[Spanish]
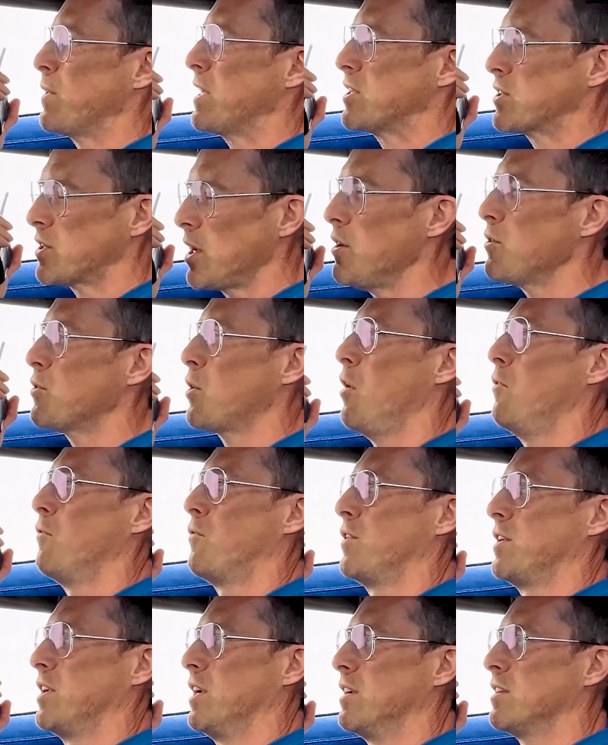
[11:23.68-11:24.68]
tanta
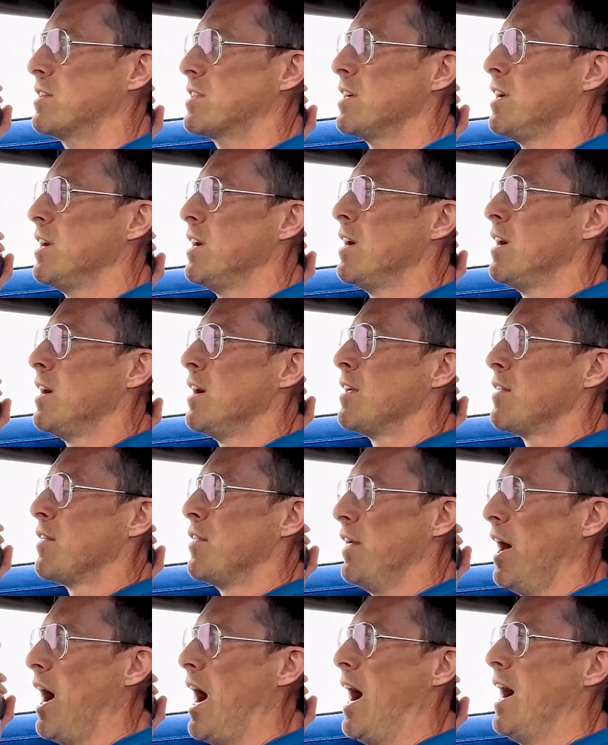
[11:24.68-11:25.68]
confianza
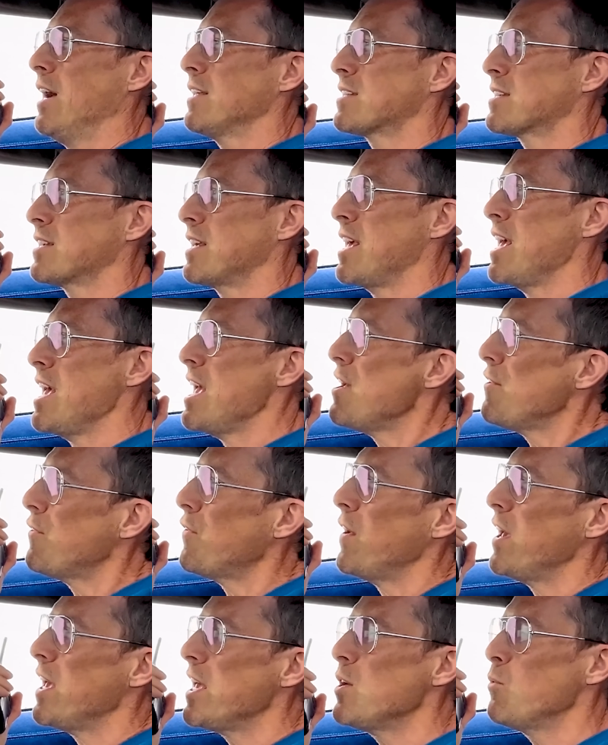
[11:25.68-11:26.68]
que si
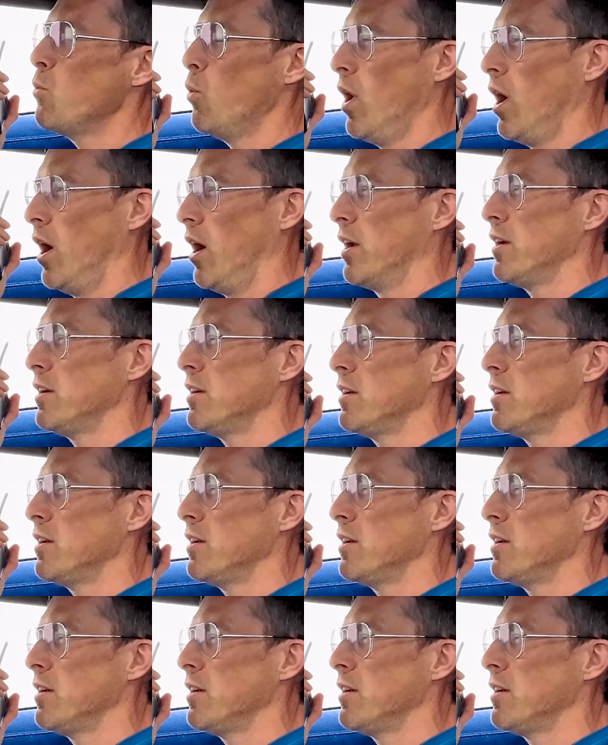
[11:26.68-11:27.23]
él ganó,